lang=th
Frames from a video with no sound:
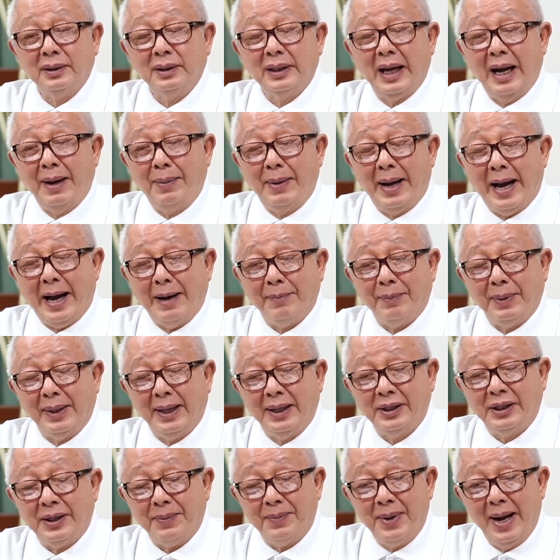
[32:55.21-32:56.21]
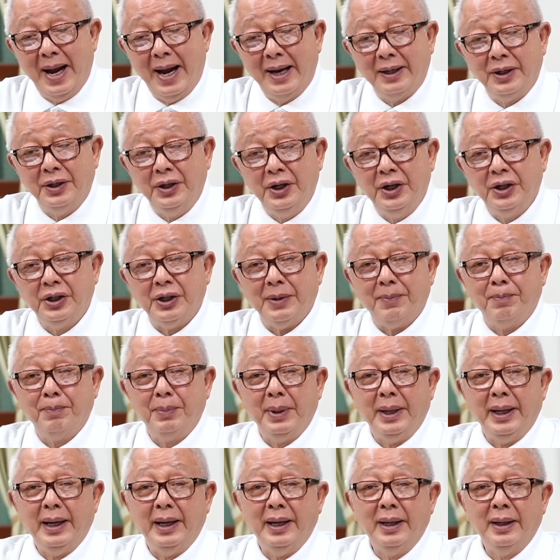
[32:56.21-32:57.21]
ถ้าผ่านไปแล้วสิบห้าหรือยี่สิบ
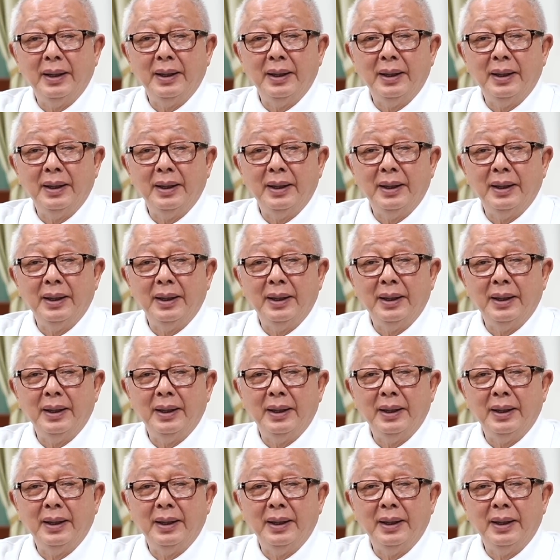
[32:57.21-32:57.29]
ปี